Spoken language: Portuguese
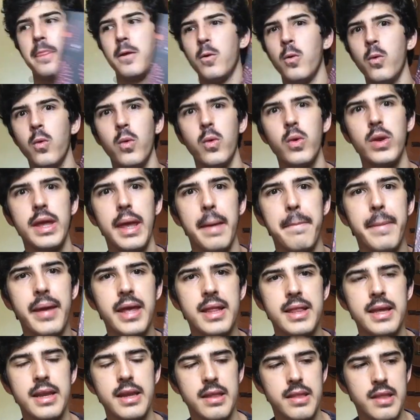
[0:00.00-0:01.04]
o que é bem
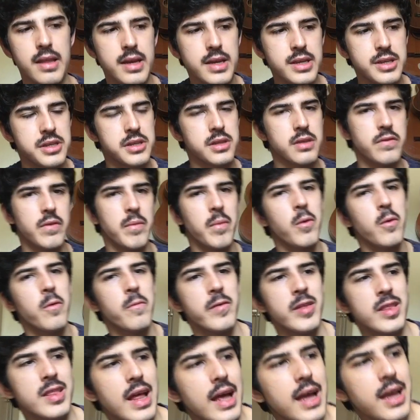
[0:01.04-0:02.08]
interessante. Então vamos comentar